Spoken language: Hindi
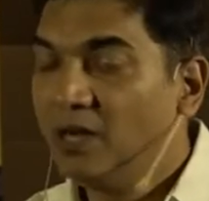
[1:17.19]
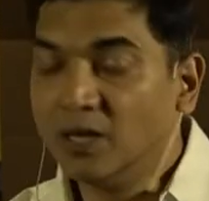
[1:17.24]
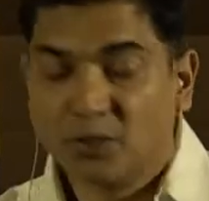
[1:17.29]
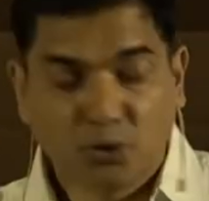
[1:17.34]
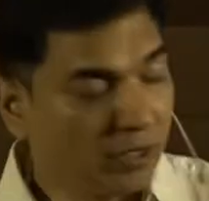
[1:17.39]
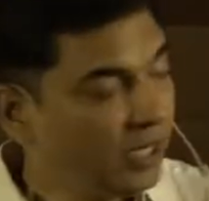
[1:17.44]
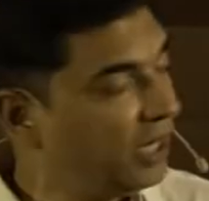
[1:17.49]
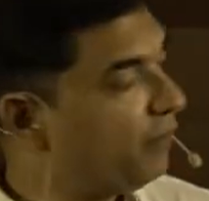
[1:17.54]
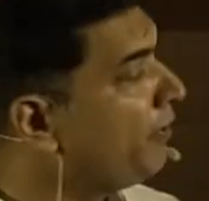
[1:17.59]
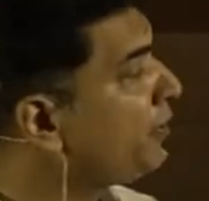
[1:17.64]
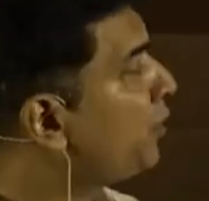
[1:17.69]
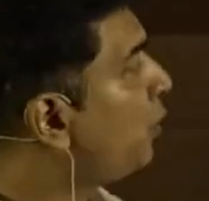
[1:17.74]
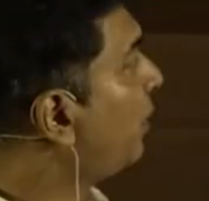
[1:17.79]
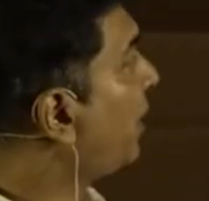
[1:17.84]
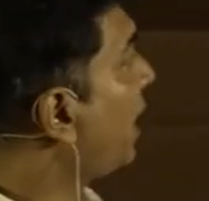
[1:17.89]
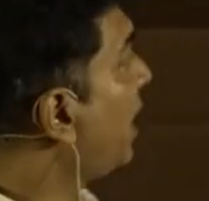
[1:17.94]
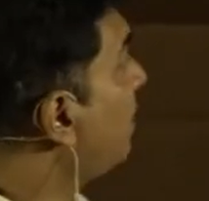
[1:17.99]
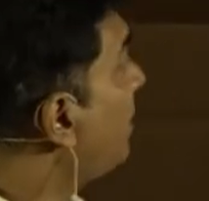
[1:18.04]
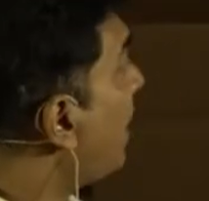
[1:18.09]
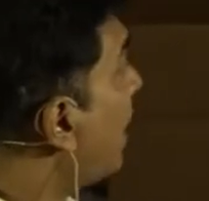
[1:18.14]
सो हियर वी
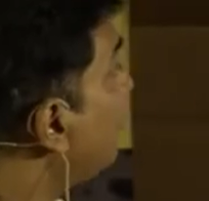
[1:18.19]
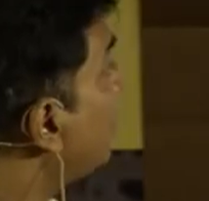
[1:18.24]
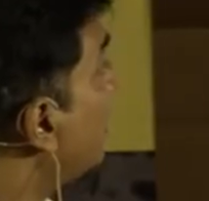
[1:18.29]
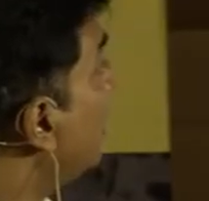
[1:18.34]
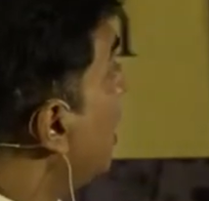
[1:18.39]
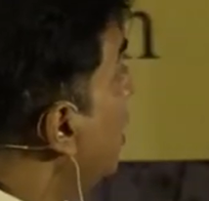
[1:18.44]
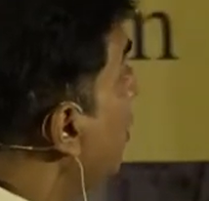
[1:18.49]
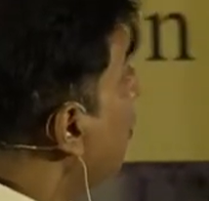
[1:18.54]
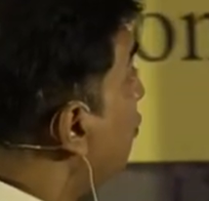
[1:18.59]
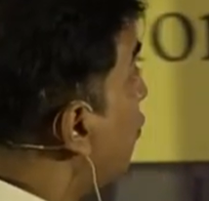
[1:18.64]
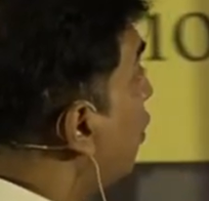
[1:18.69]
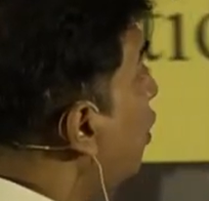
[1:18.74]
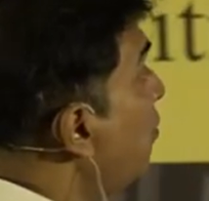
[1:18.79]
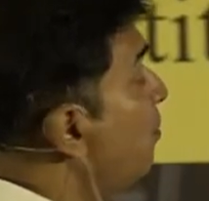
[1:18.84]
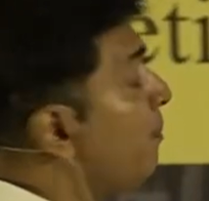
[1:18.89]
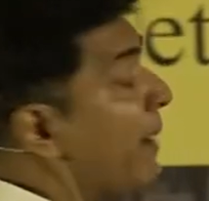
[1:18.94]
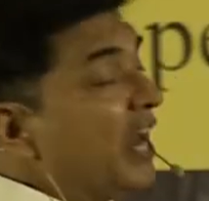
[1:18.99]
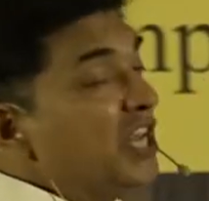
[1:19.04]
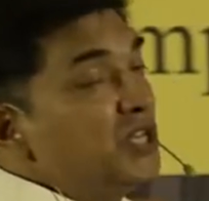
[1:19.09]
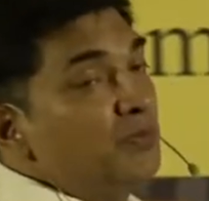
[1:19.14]
टॉकिंग अबाउट वो
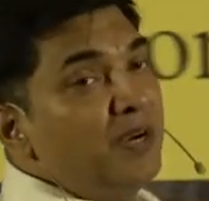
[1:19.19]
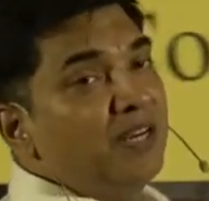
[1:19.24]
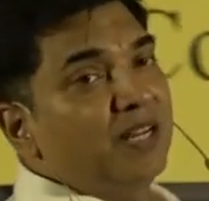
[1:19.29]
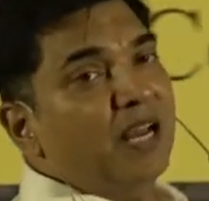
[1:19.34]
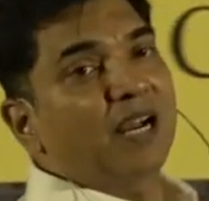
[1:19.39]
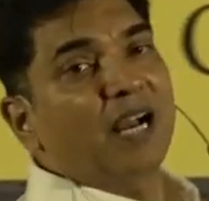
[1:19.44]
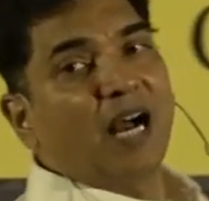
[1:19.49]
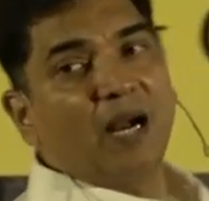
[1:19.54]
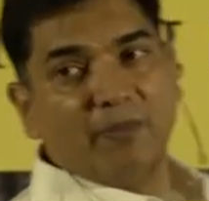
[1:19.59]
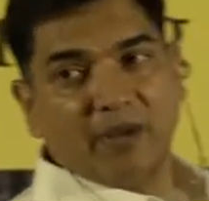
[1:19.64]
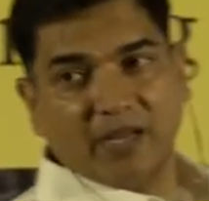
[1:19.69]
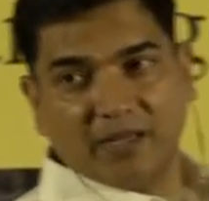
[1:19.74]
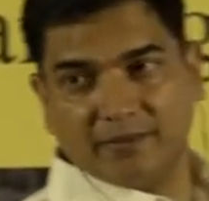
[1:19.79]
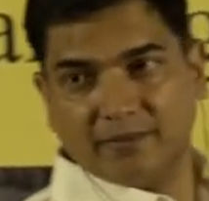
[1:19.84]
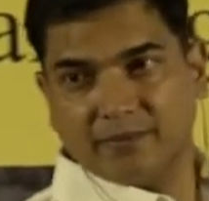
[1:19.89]
मैनेजमेंट का काम है